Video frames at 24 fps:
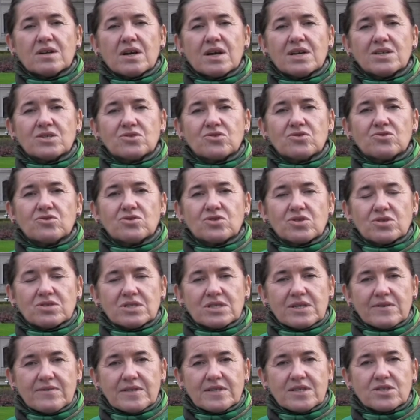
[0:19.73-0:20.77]
aż do
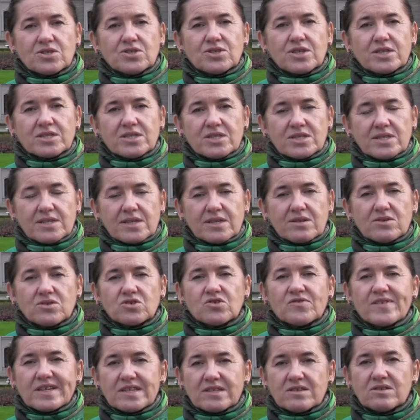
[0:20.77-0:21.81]

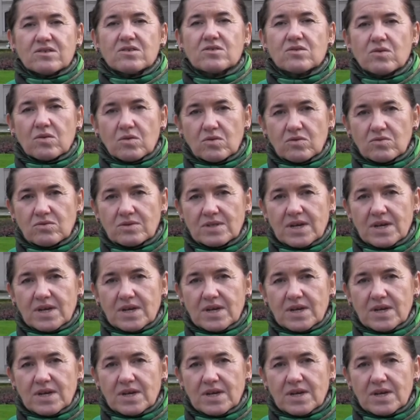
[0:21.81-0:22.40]
1944 roku.